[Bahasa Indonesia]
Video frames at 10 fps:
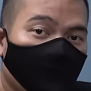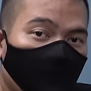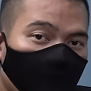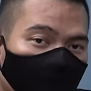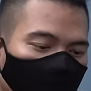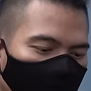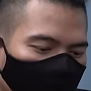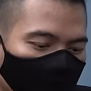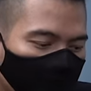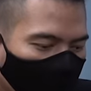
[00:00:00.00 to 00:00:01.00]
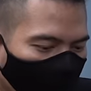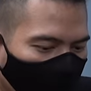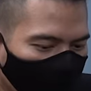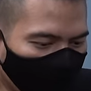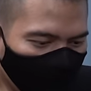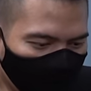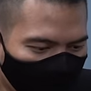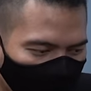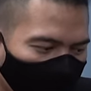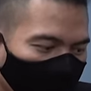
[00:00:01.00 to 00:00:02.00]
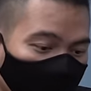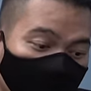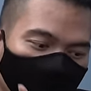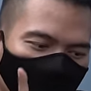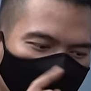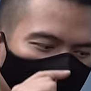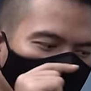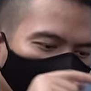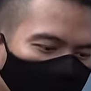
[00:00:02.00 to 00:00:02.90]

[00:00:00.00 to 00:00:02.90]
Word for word: kita ke ultrawide nya. Nah di sini lihat nih,